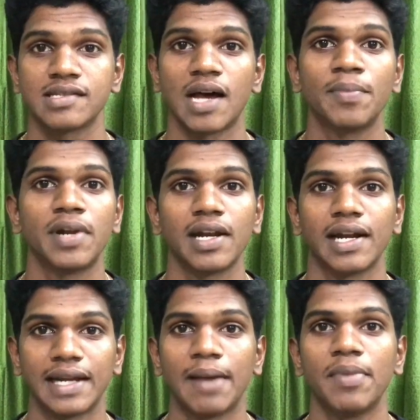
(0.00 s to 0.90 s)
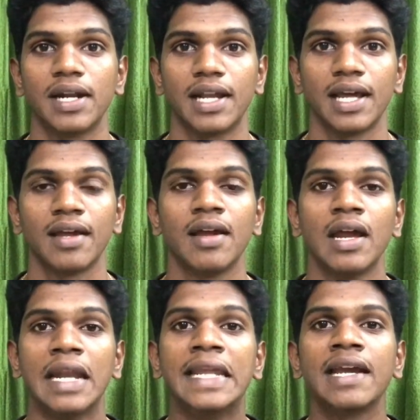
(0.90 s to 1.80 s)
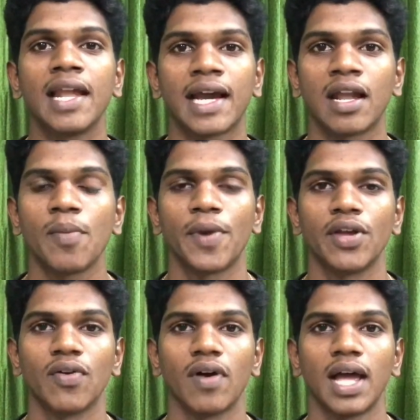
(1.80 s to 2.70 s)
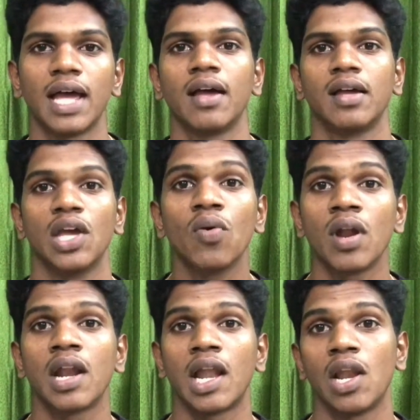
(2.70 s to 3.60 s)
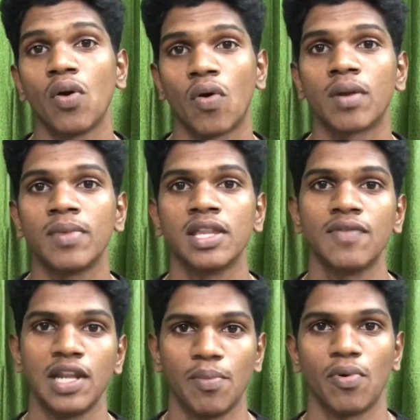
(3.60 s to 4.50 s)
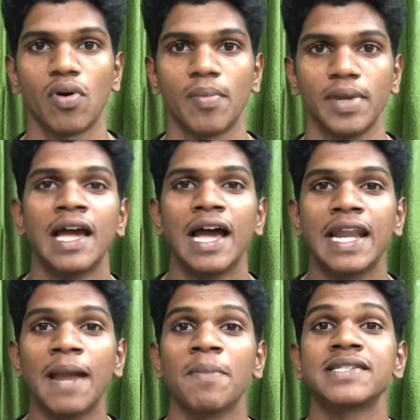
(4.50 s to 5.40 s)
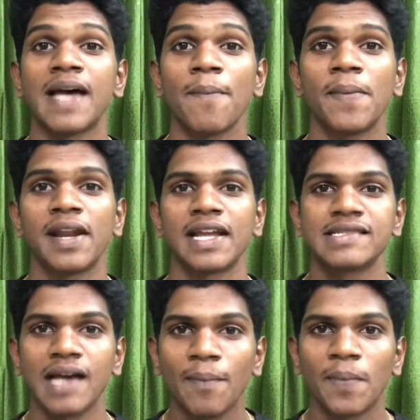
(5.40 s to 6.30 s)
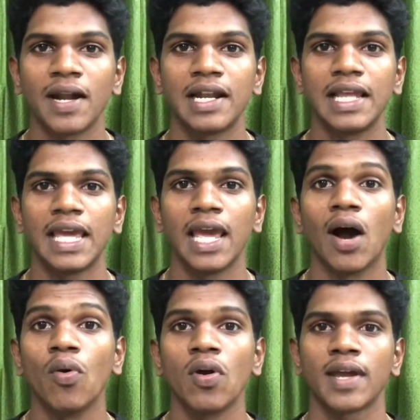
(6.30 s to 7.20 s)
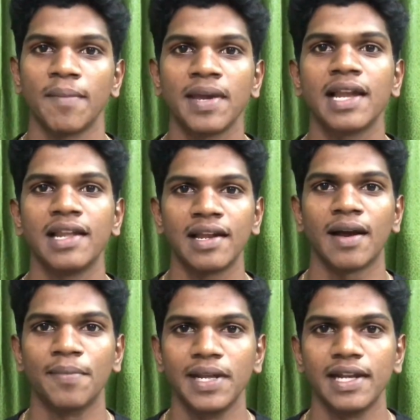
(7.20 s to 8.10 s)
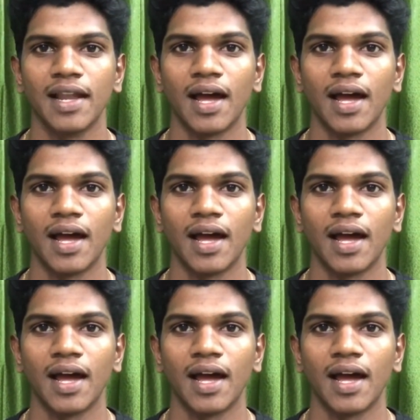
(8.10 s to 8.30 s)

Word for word: சாப்பிட்டு இருக்க டேப்லெட்டை நீங்களே கணக்கு பண்ணிக்கோங்க எவ்வளோ நாளில் உங்கள் உடம்புலேருந்து வெளியே போகும் அப்படின்னு நம்ம சாப்பிட்ற சாப்பாட்லேயே அவ்வளோ கெமிக்கல் இருக்குது அப்படின்னா